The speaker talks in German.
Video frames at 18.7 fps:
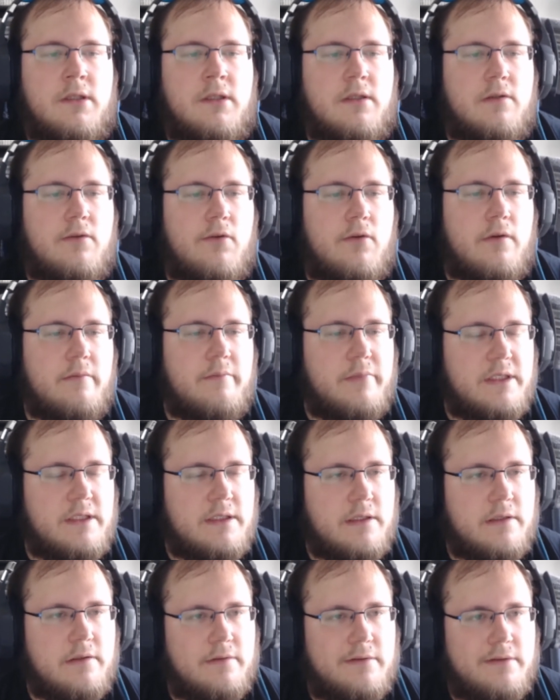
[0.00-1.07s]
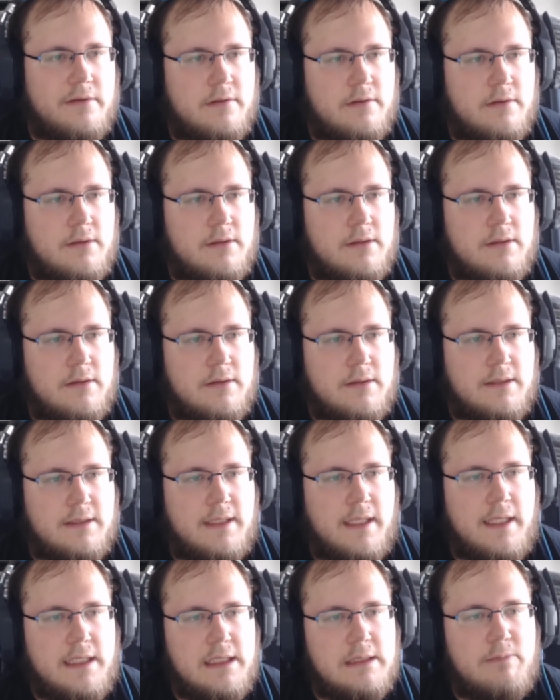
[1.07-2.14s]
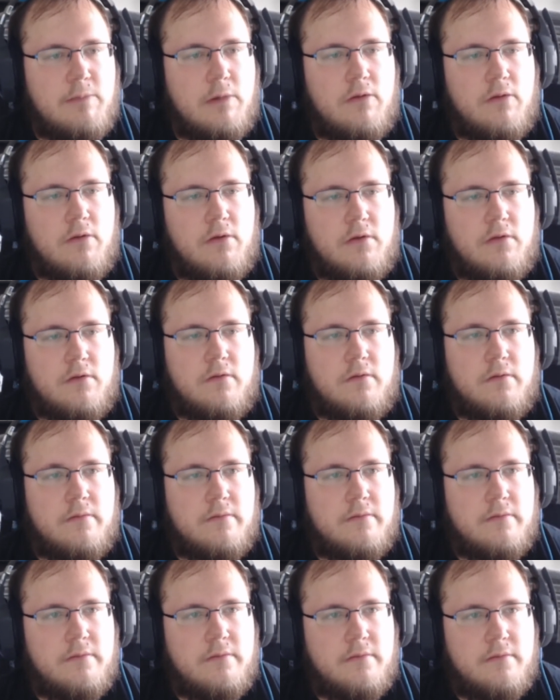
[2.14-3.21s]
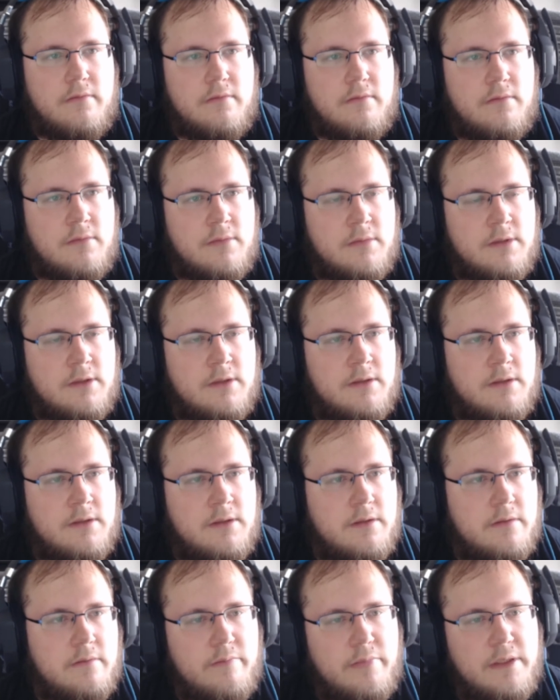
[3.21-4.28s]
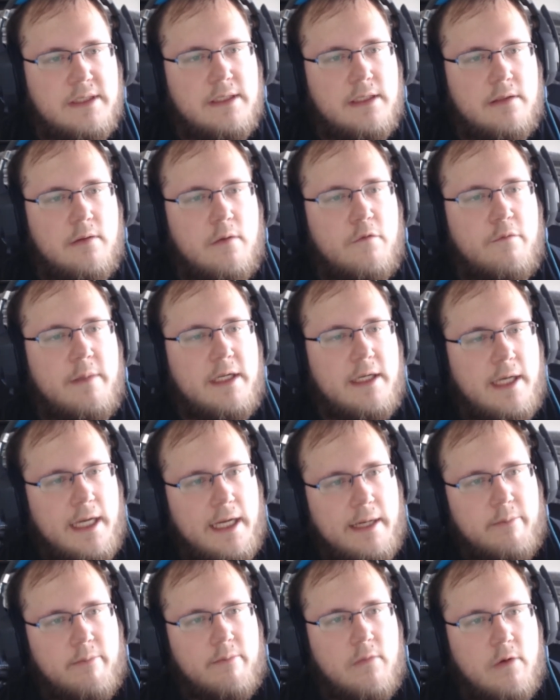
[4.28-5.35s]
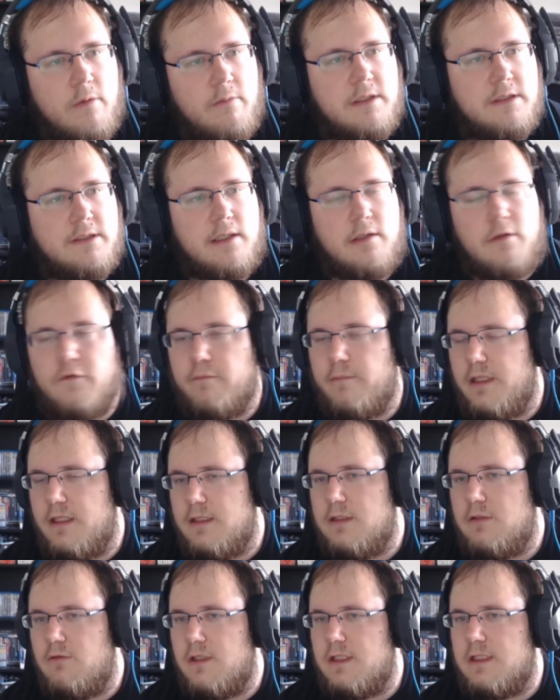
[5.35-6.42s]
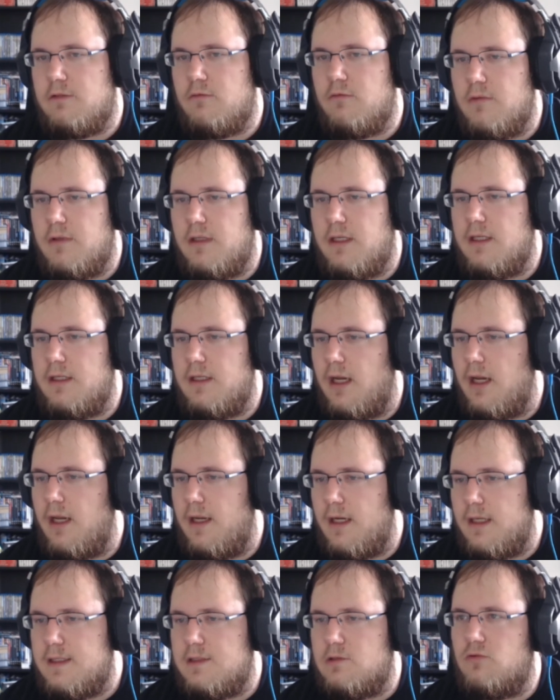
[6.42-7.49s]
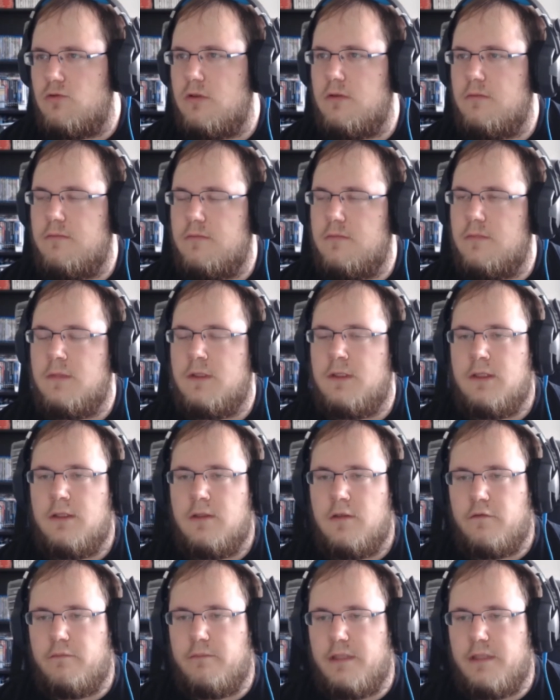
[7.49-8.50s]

noch ein bisschen Zeit brauche, um ein bisschen auf mein Leben, momentan auf meine Situation gerade klarzukommen, auf